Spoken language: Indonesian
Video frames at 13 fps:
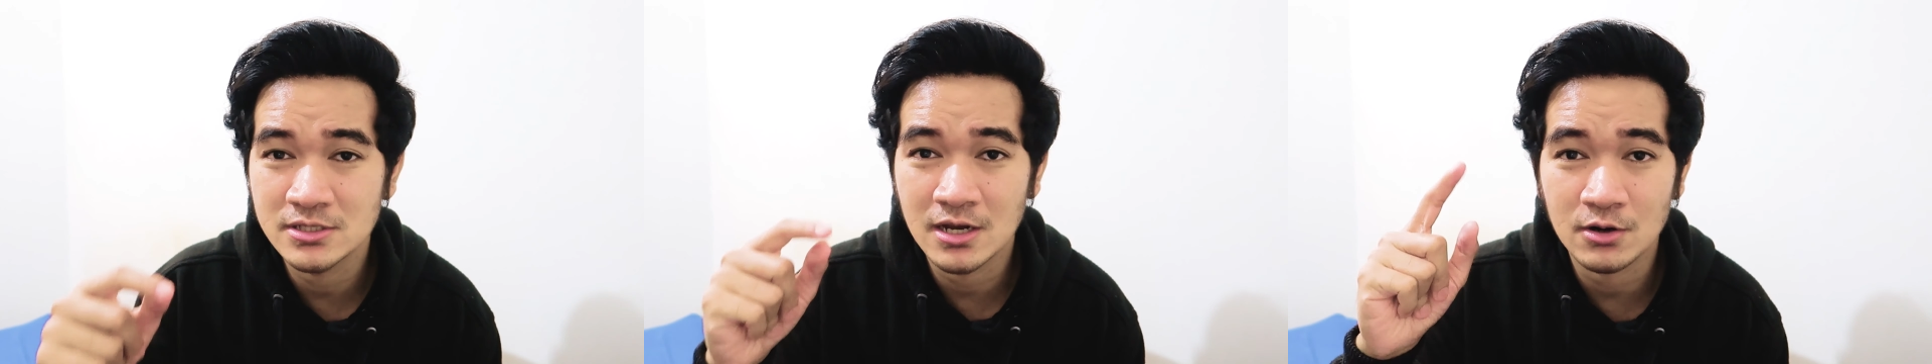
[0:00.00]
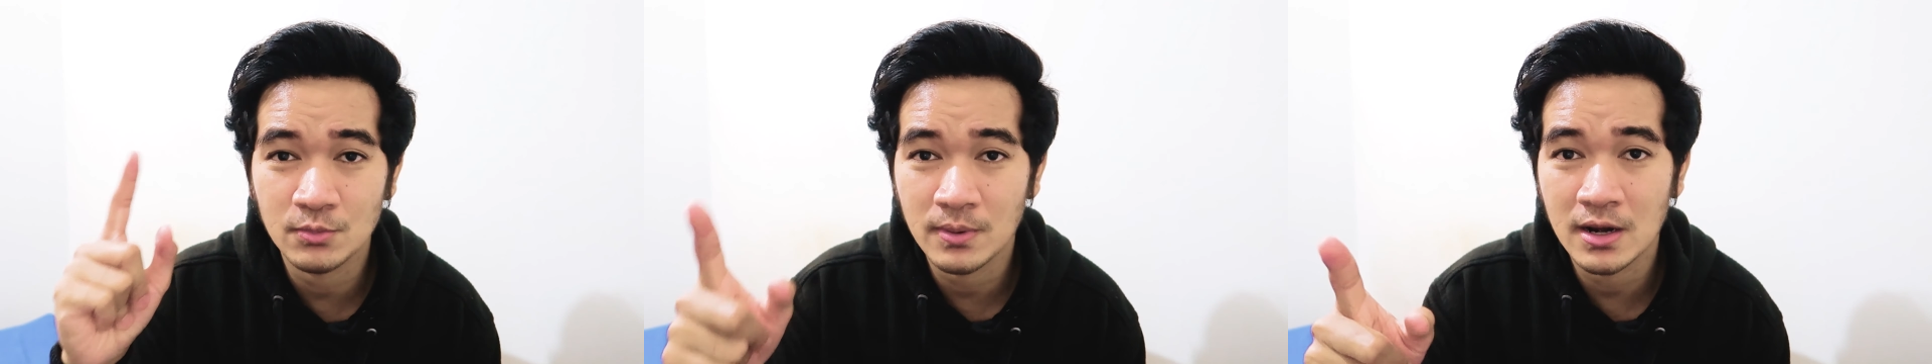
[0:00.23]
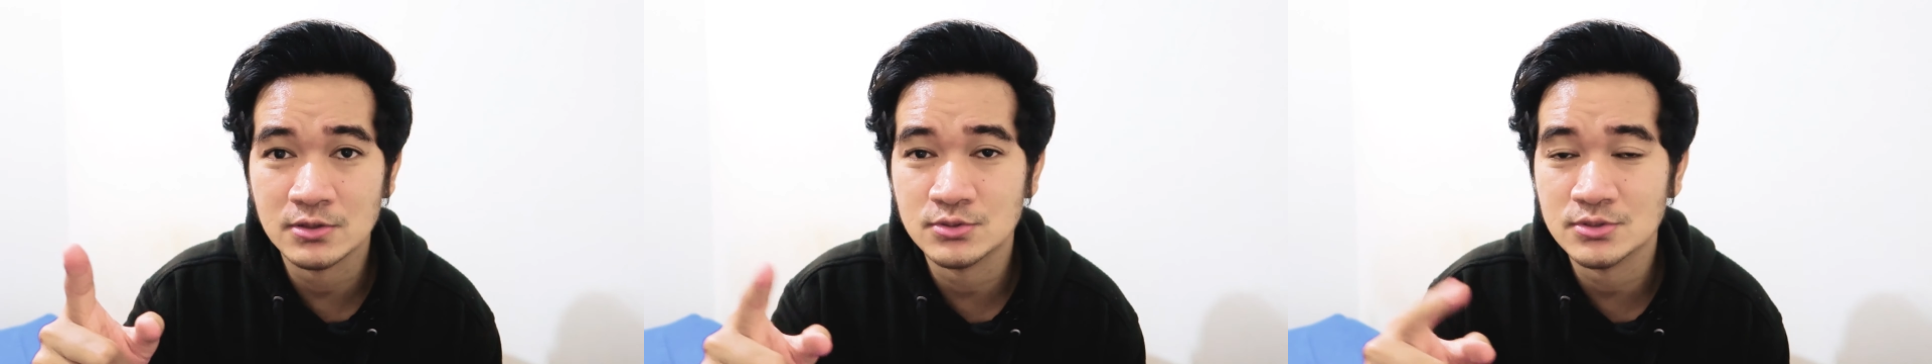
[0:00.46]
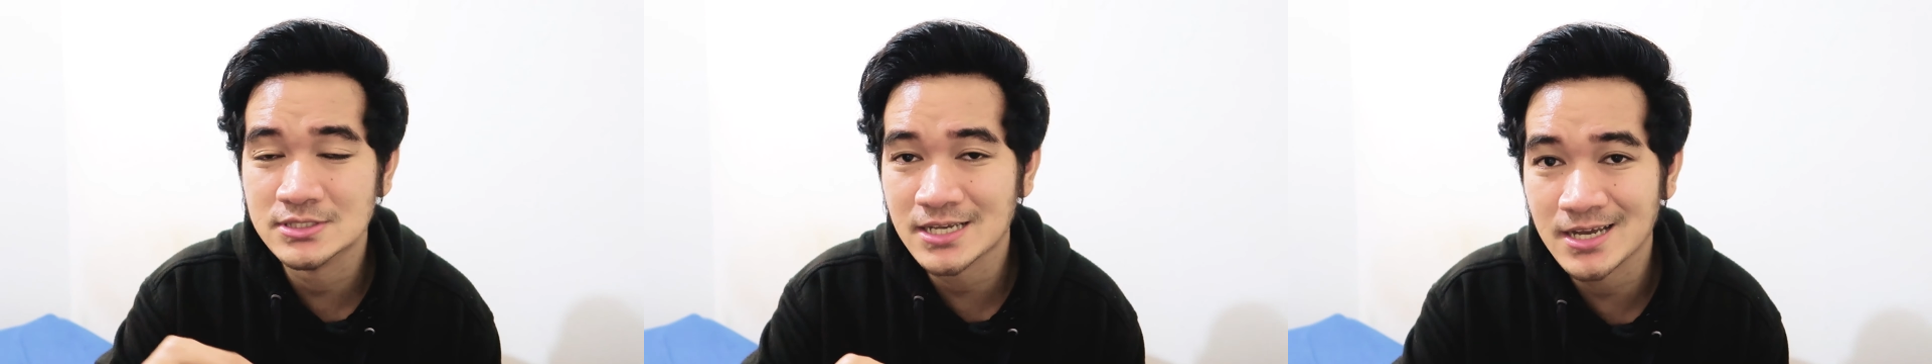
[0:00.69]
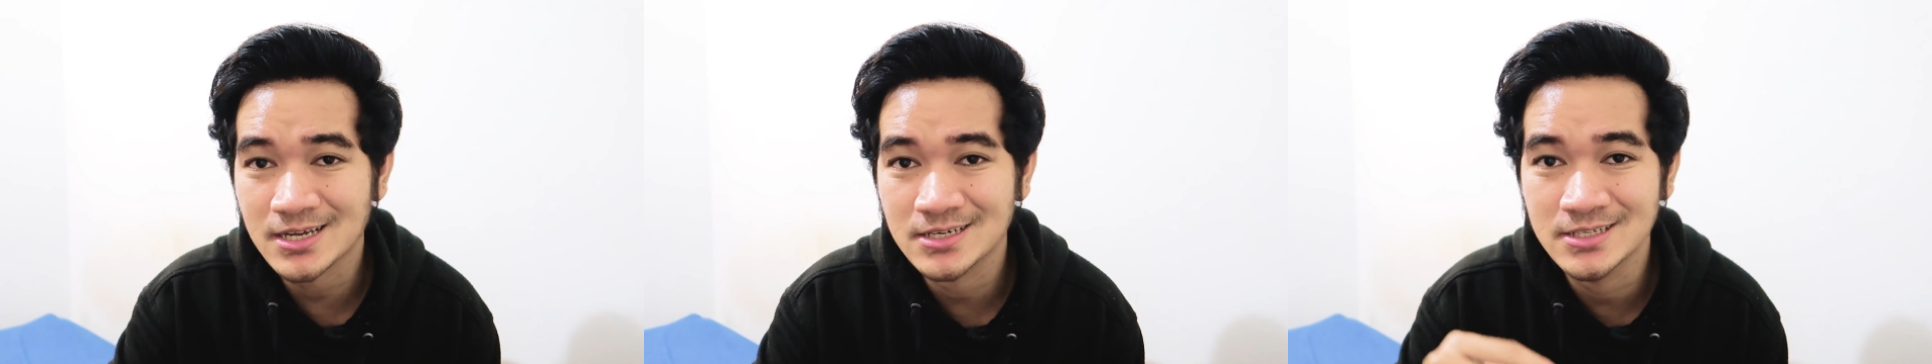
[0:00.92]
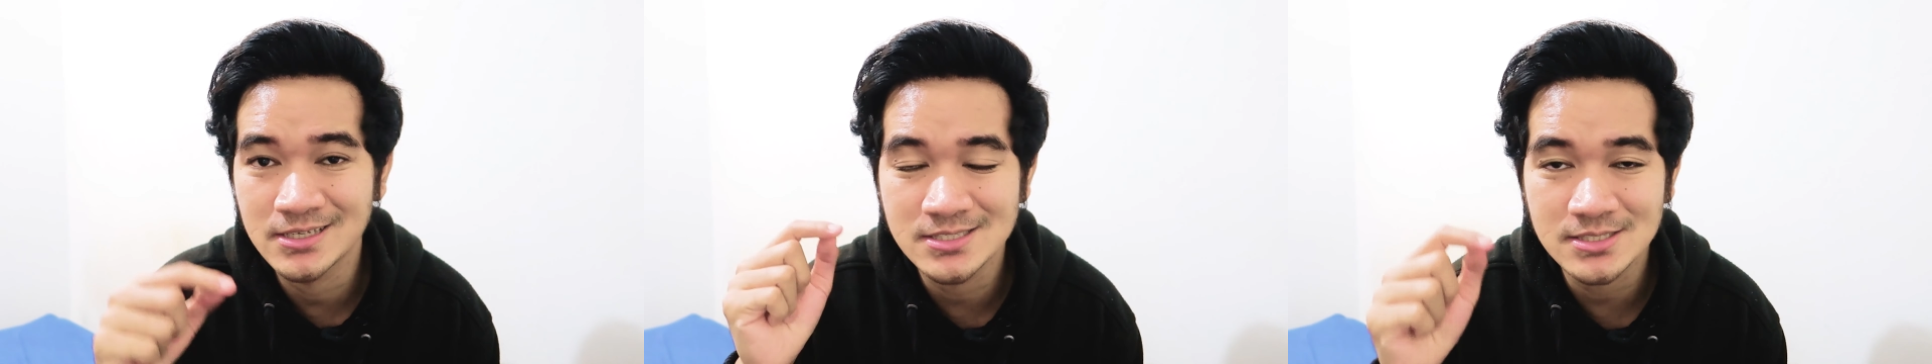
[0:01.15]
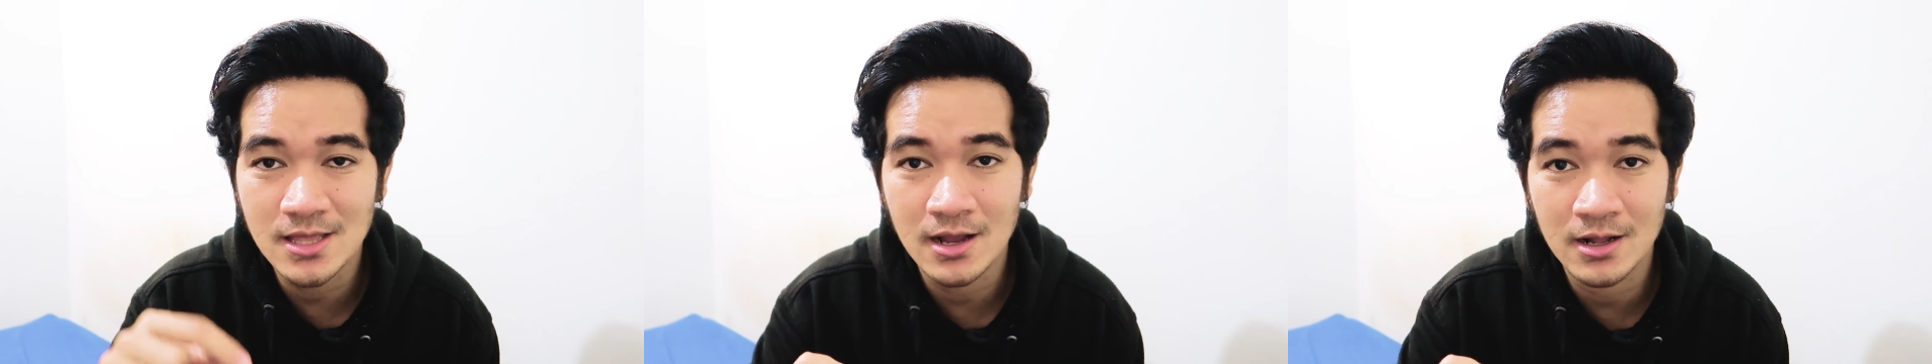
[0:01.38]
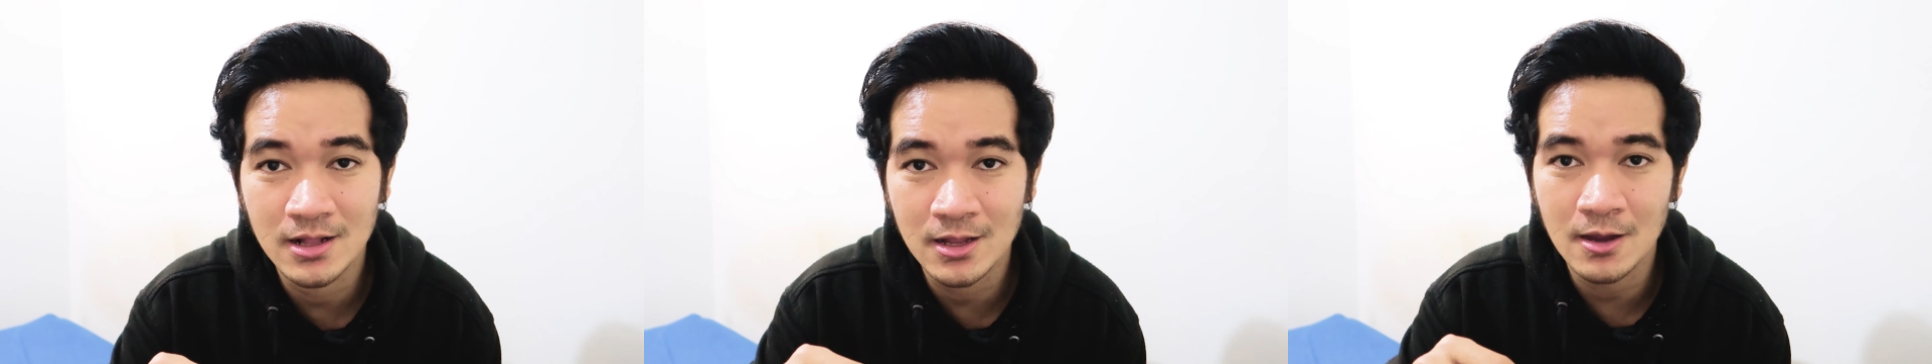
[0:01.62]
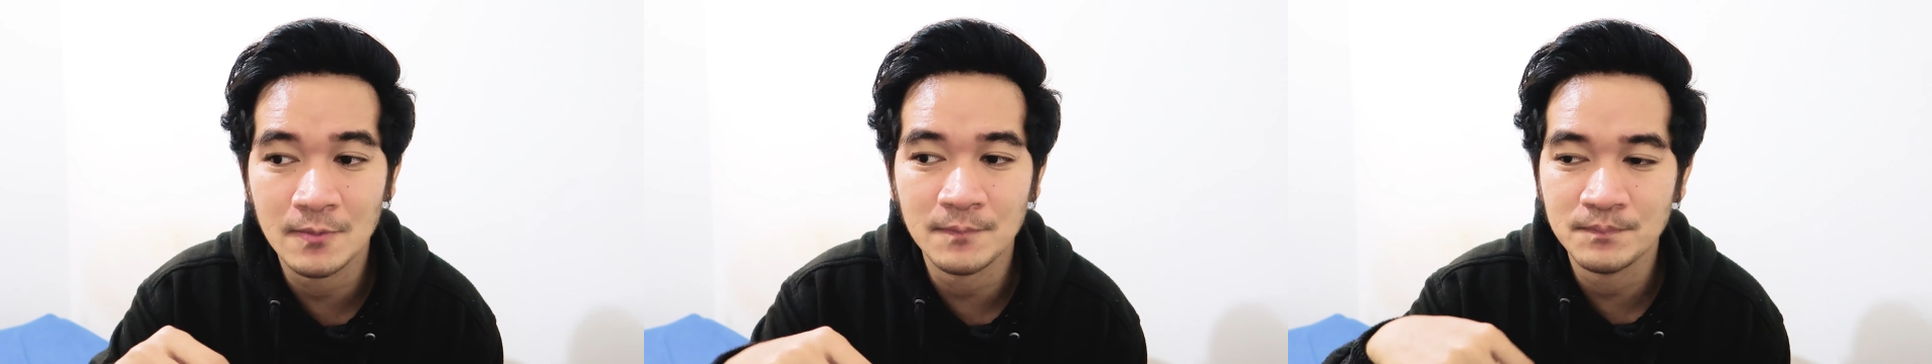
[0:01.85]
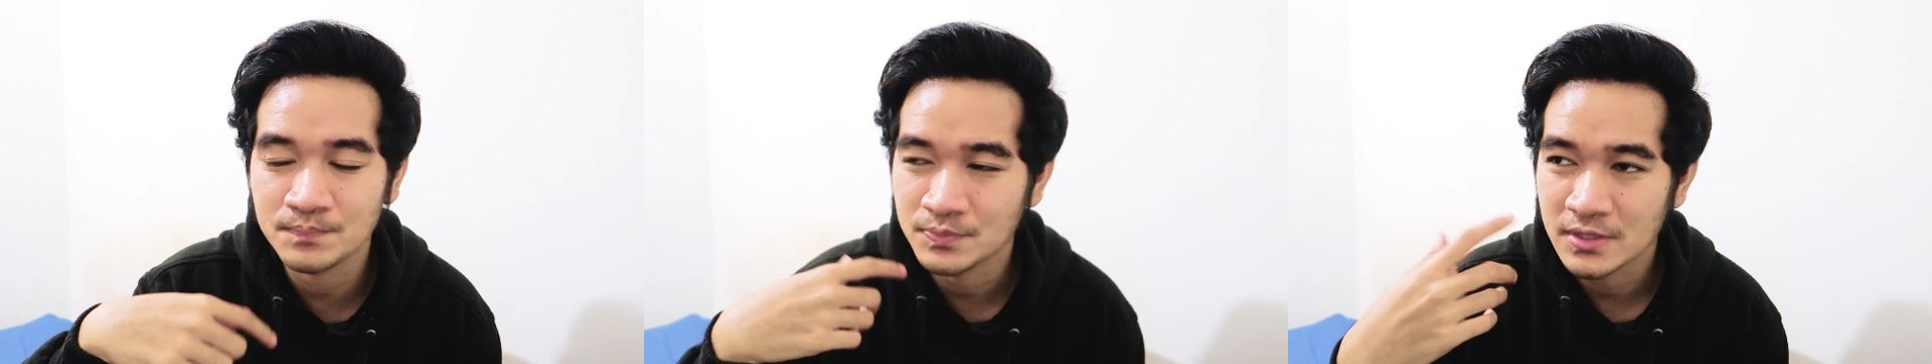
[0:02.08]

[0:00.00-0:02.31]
jangan lupa langsung cek di Instagram